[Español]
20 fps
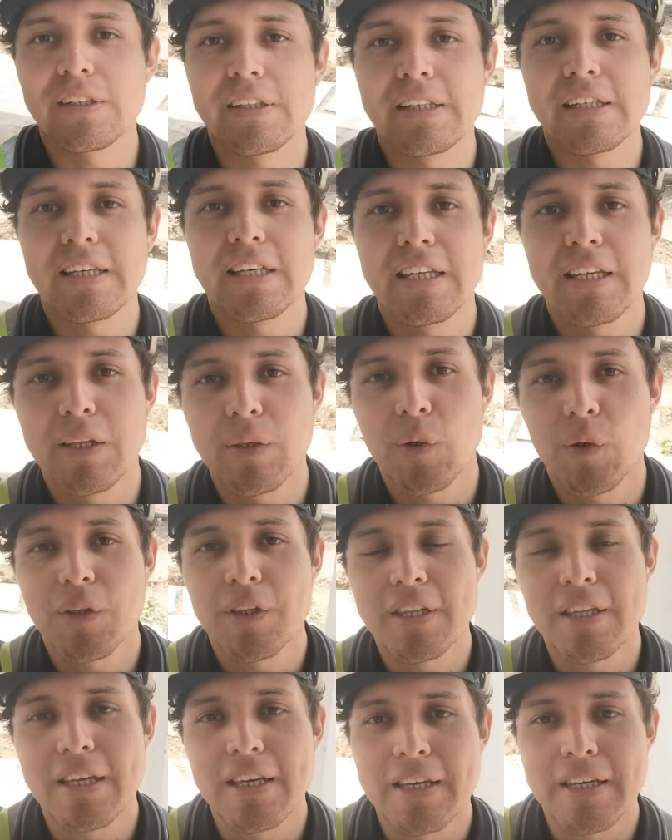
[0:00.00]
desde
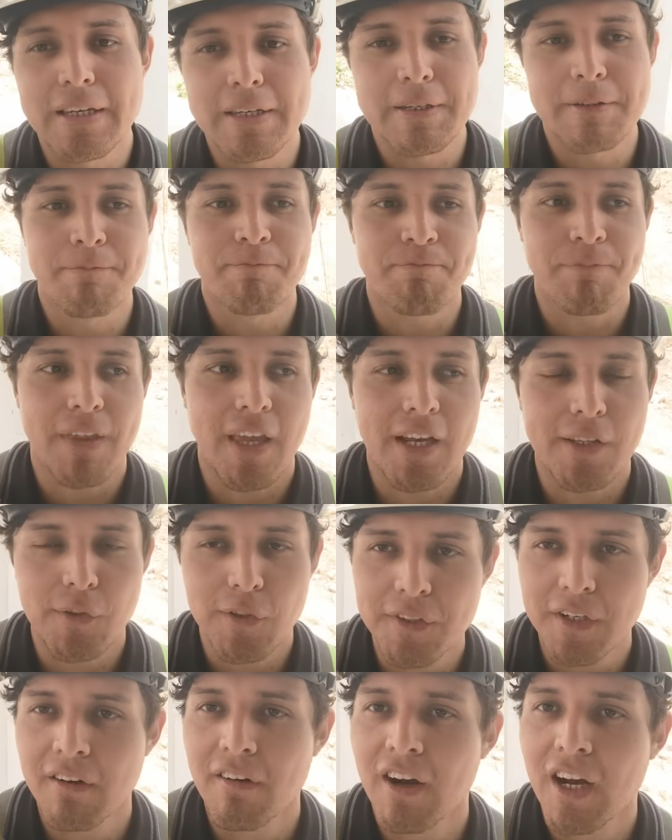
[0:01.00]
donde mm,
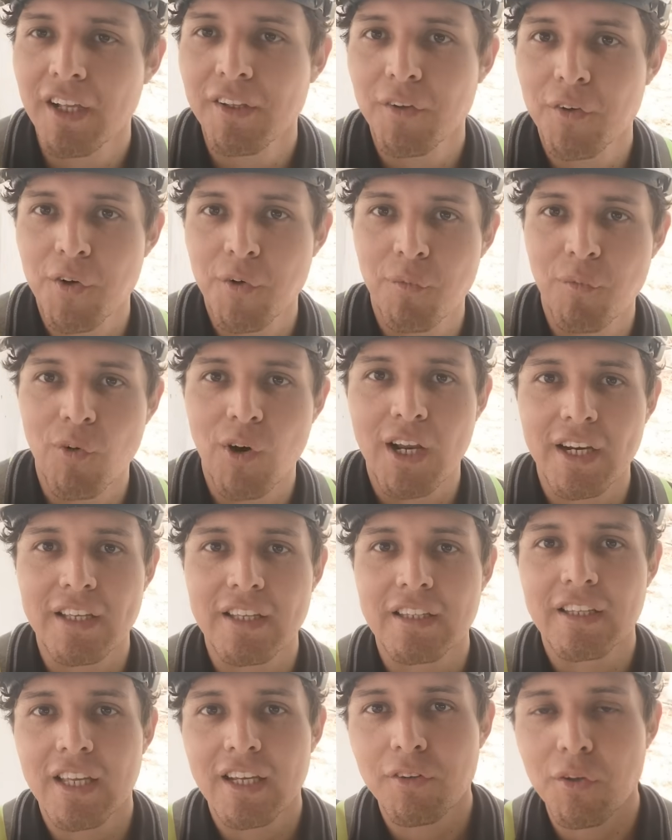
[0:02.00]
estoy trabajando como
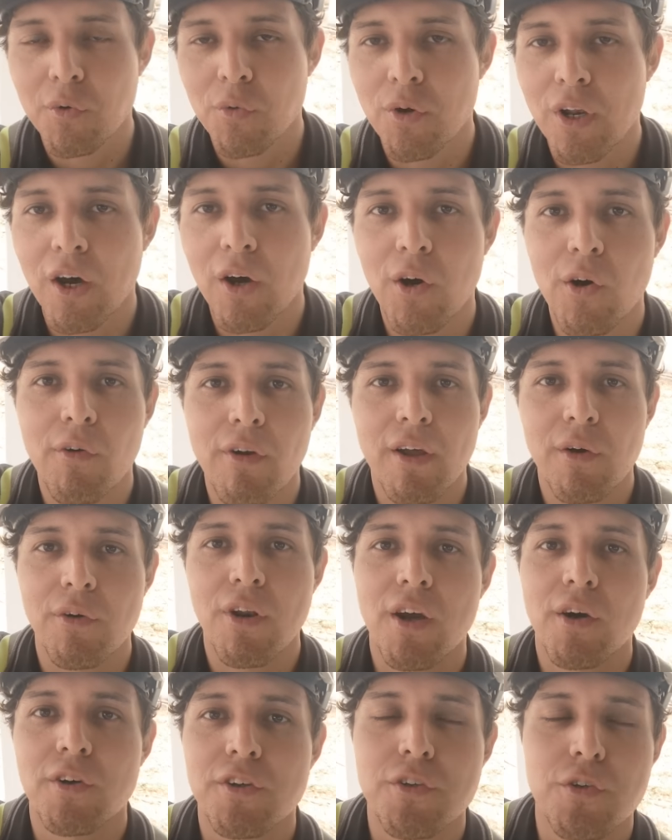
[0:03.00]
arquitecto en una obra, en
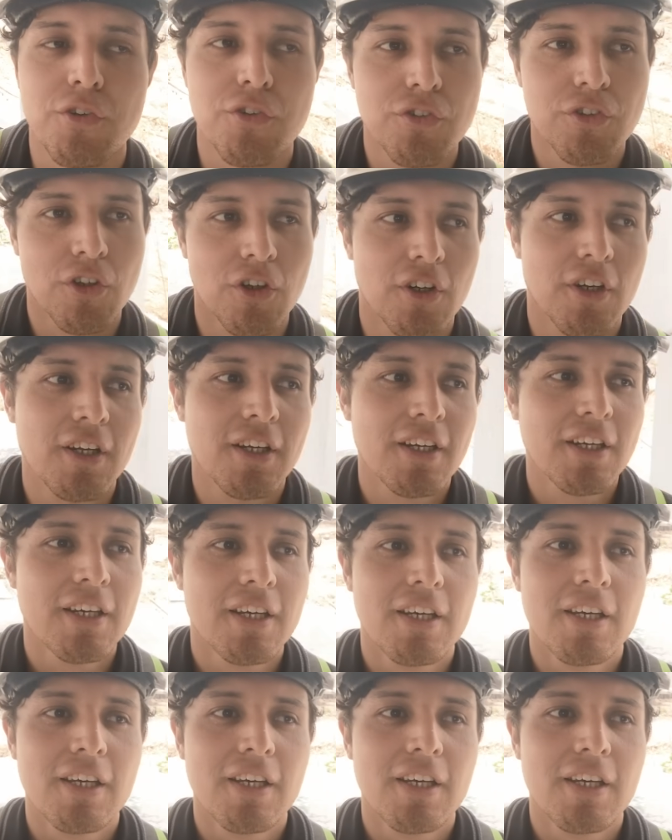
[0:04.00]
una construcción.